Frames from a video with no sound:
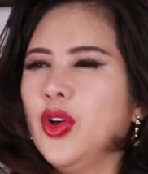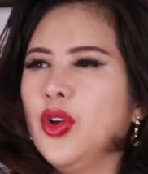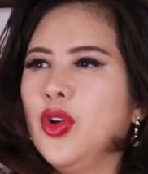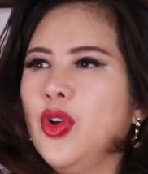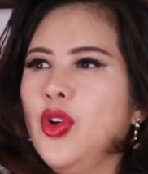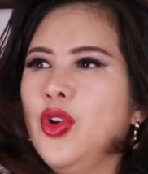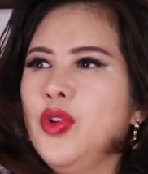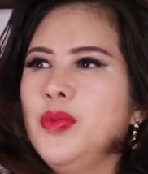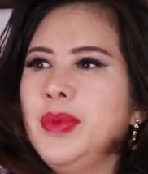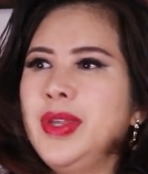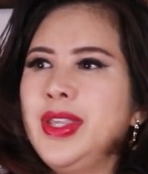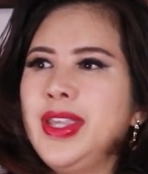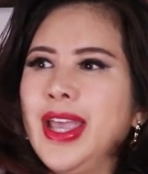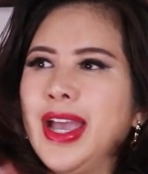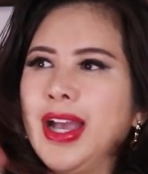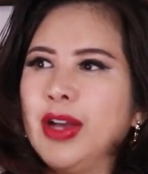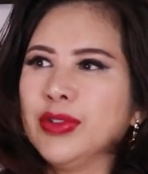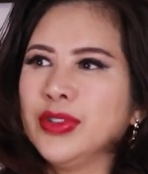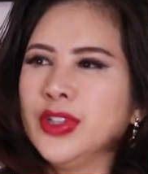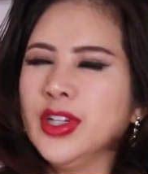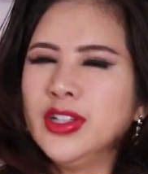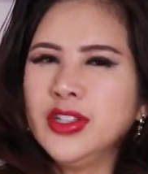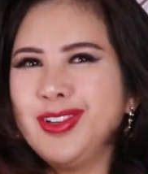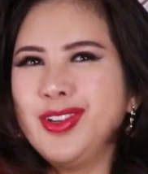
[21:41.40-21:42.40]
cô mới nhào
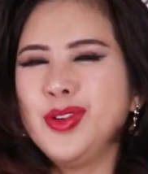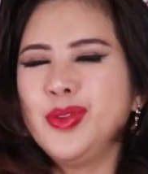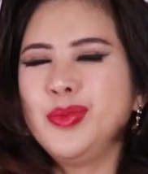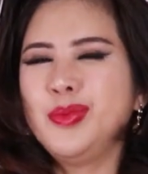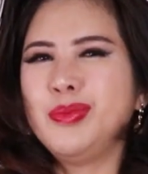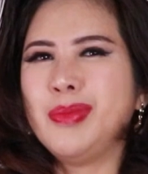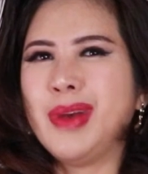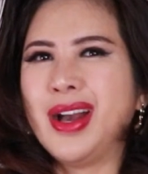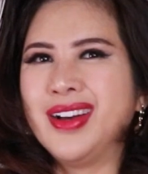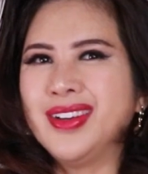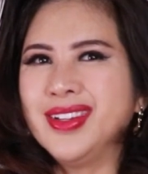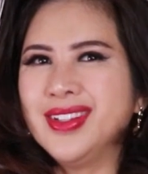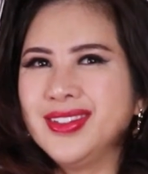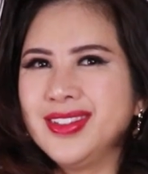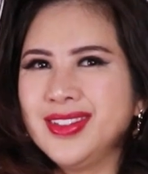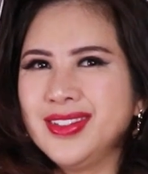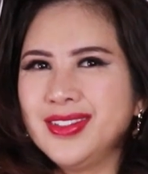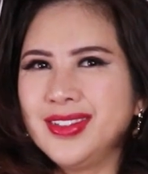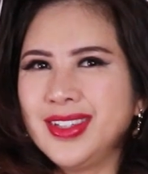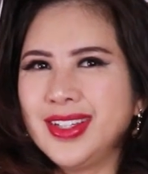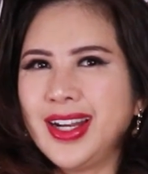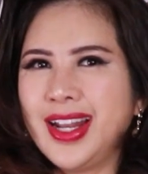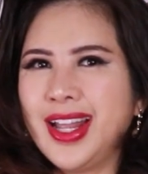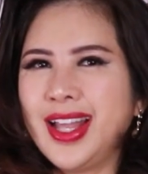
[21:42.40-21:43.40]
tới cô mở cái
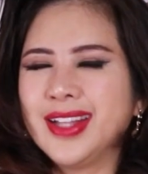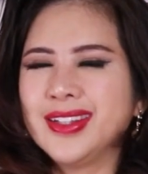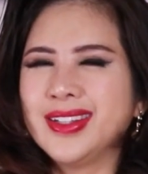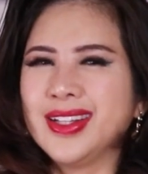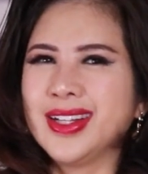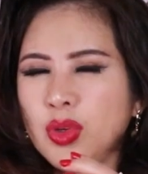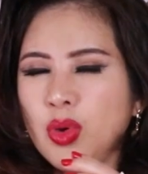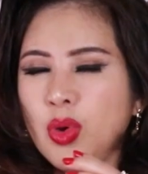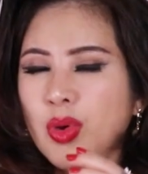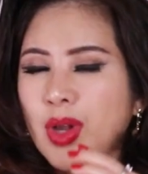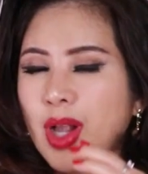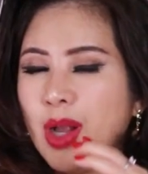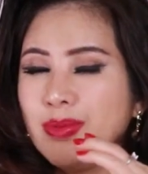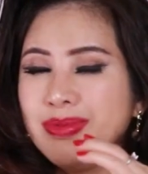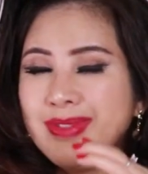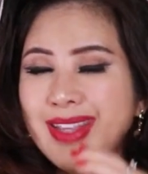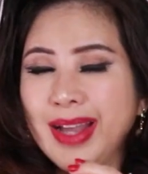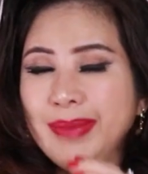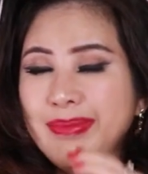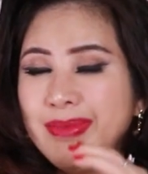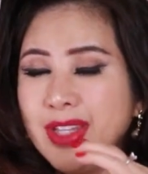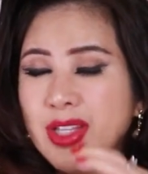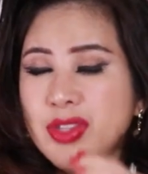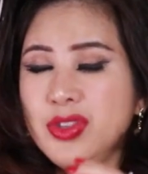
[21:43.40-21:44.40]
rương nó ra thì cô không
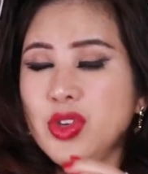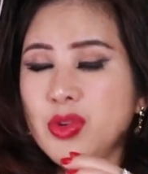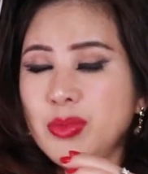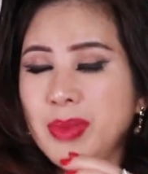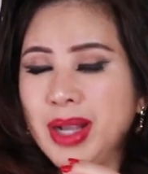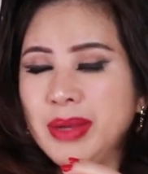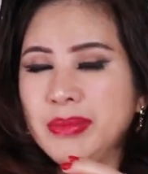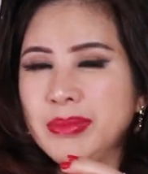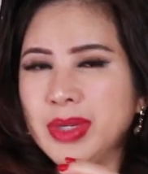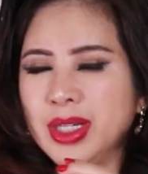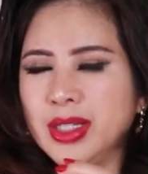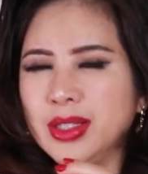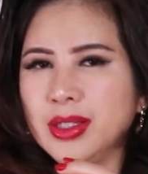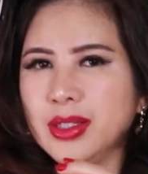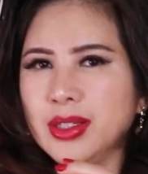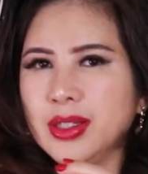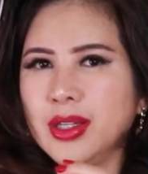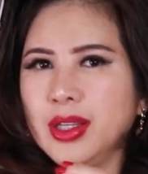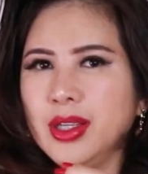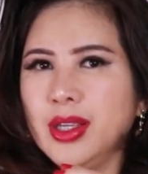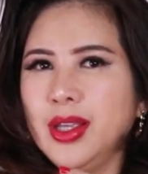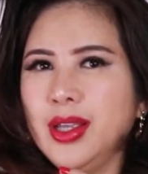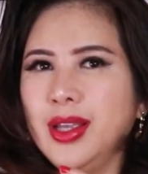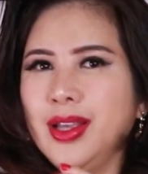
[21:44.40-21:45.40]
dám tin vô mắt mình
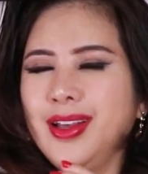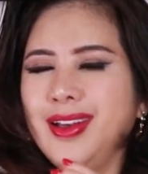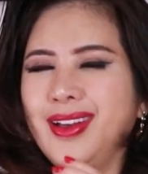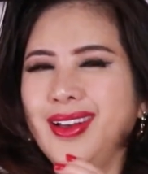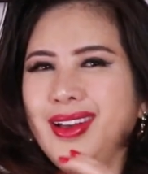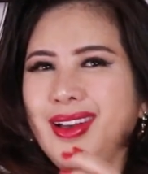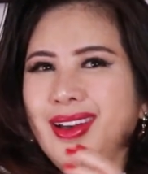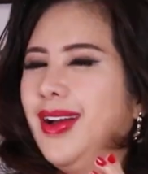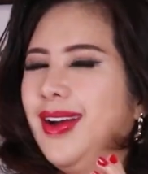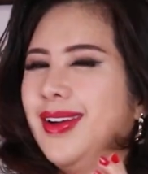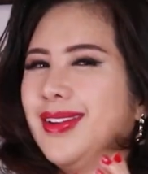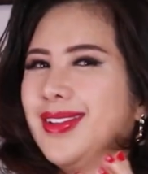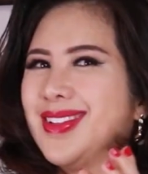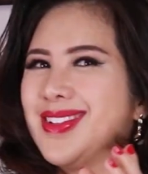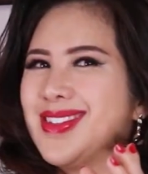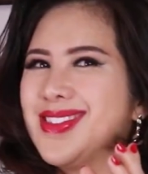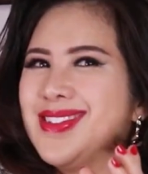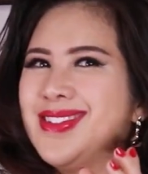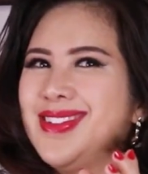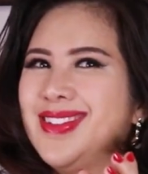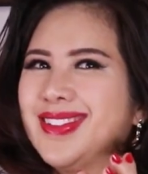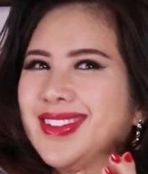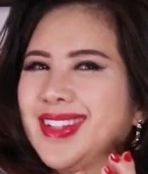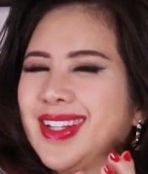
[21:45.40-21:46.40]
hồi thời
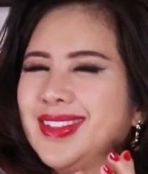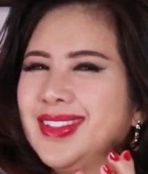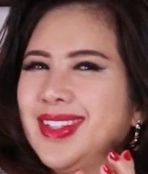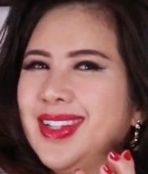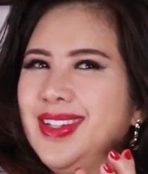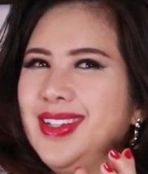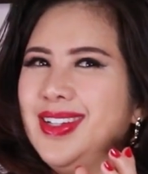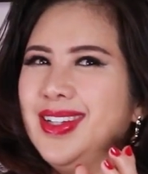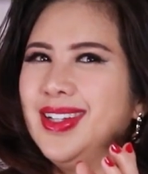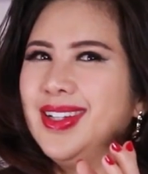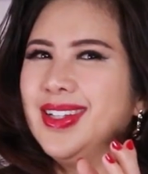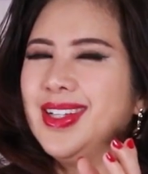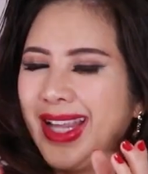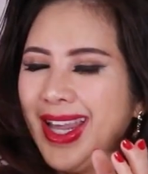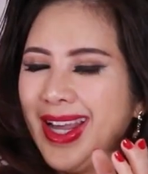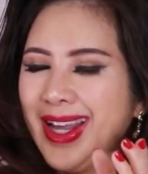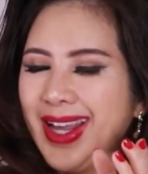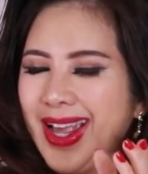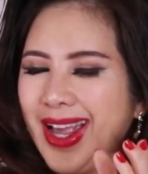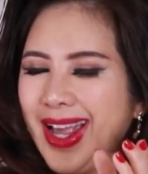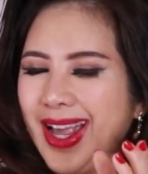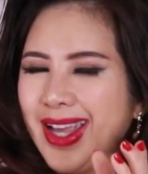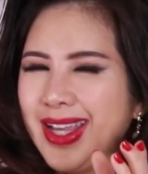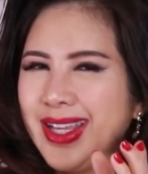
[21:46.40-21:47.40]
xưa người ta tin nó ghét
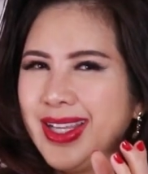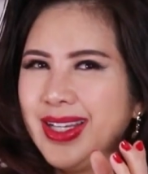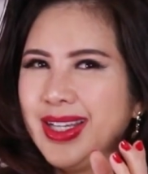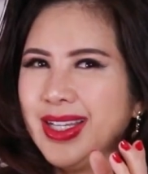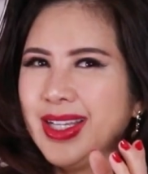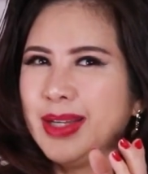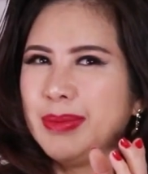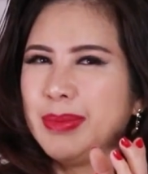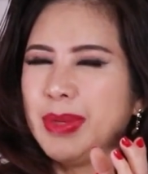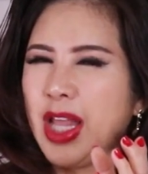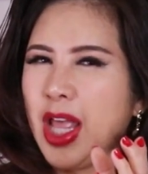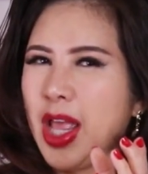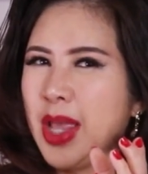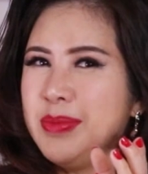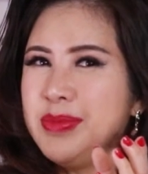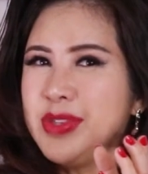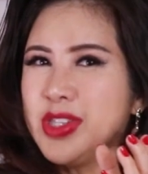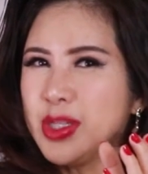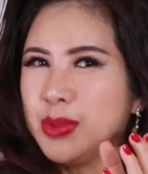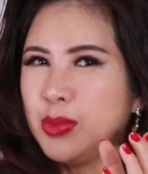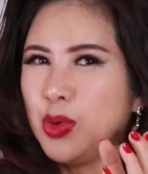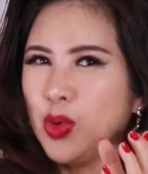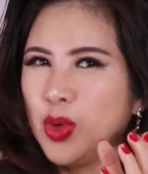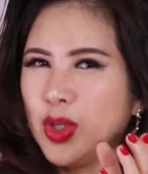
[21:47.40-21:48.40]
ai là mình ẻm
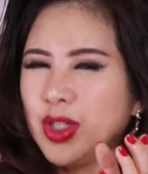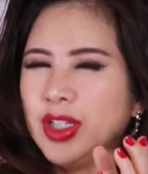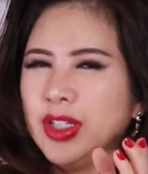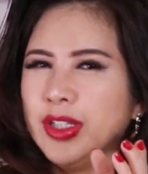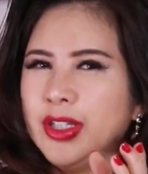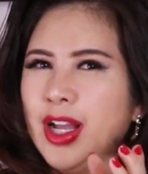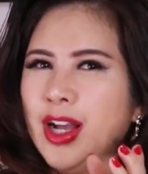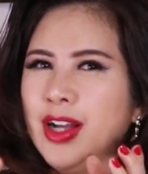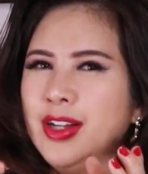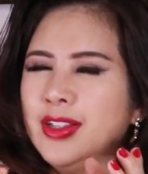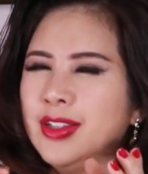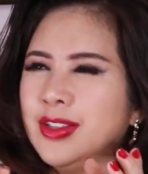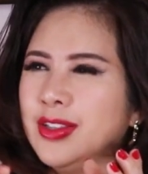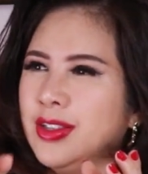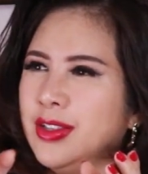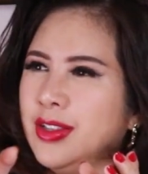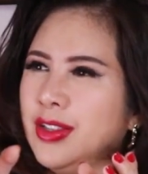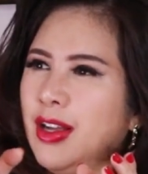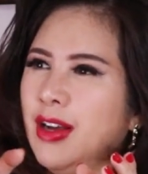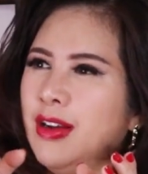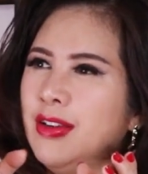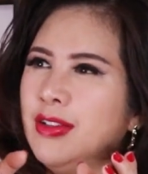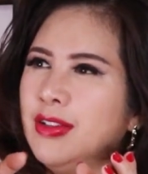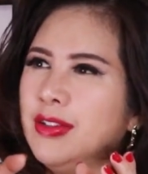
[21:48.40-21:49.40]
xì bùa người đó là người
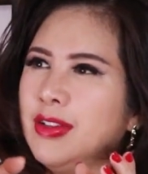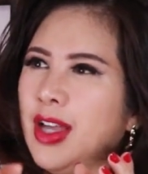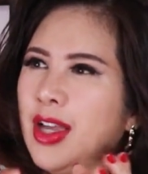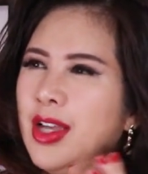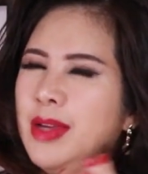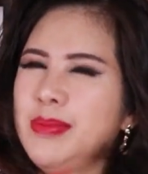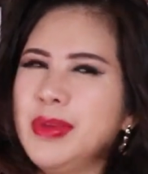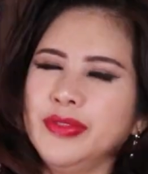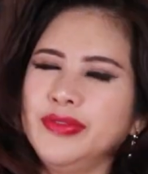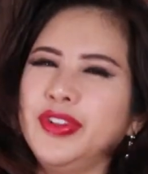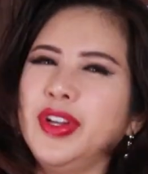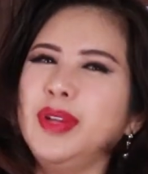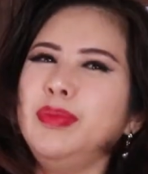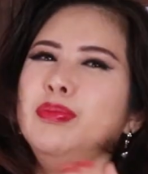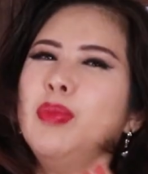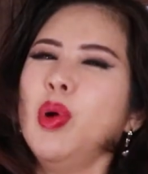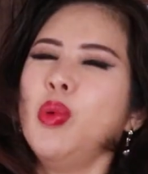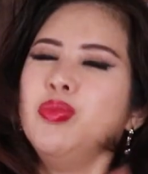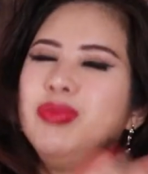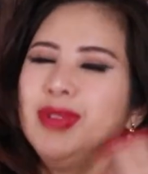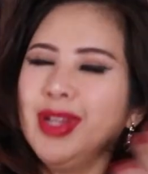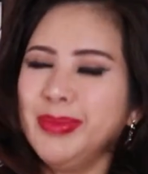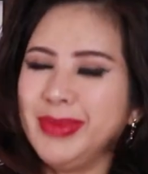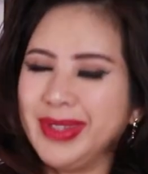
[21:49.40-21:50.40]
đó có thể mà phình
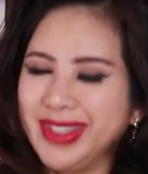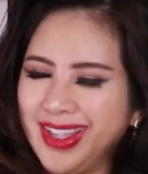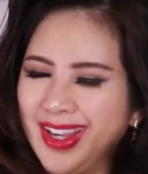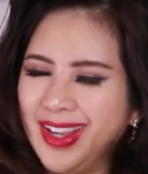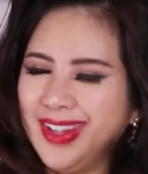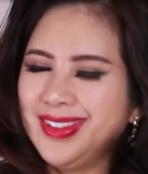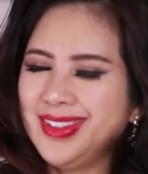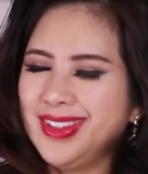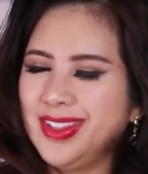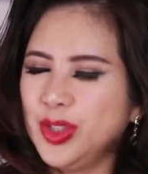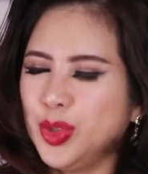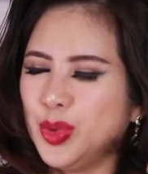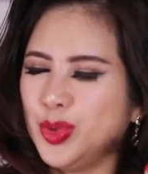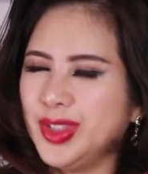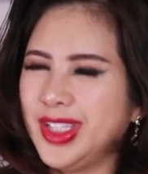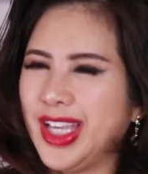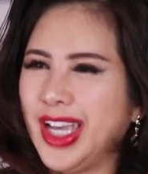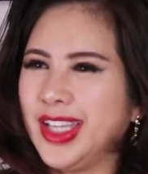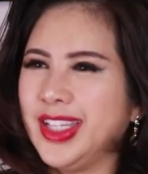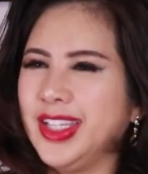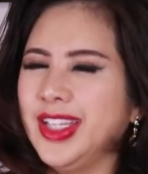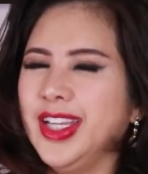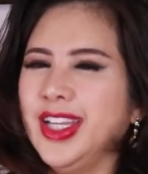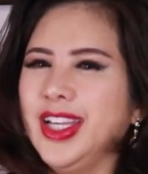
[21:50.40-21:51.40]
bụng lên mà chết ví dụ như
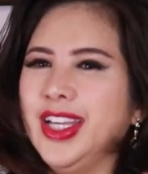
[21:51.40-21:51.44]
vậy